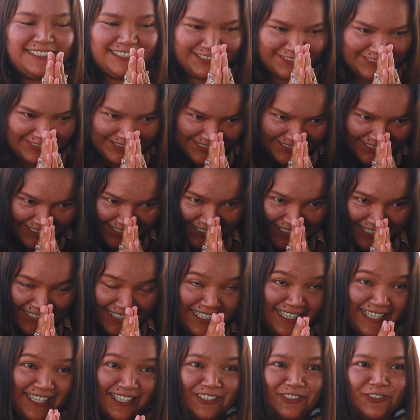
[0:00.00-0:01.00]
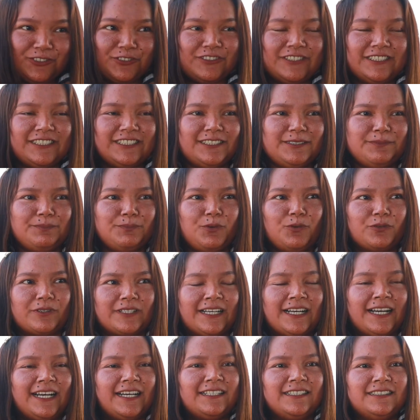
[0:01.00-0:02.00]
สวัสดีค่ะหนูชื่อปุ๊ก
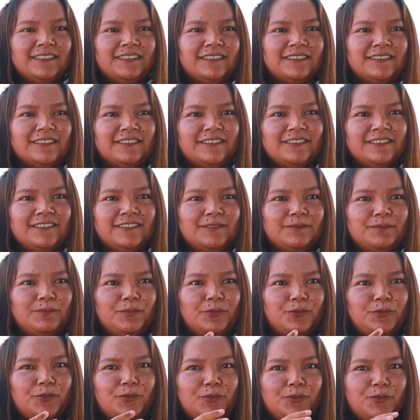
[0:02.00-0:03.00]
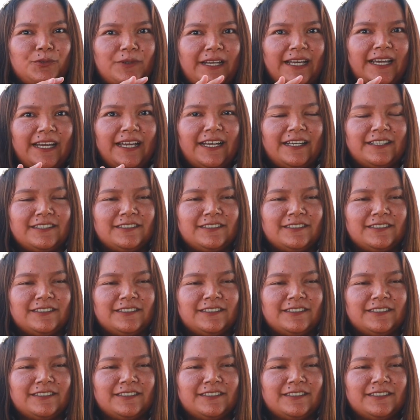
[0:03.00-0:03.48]
นะคะหรือผู้ดูแล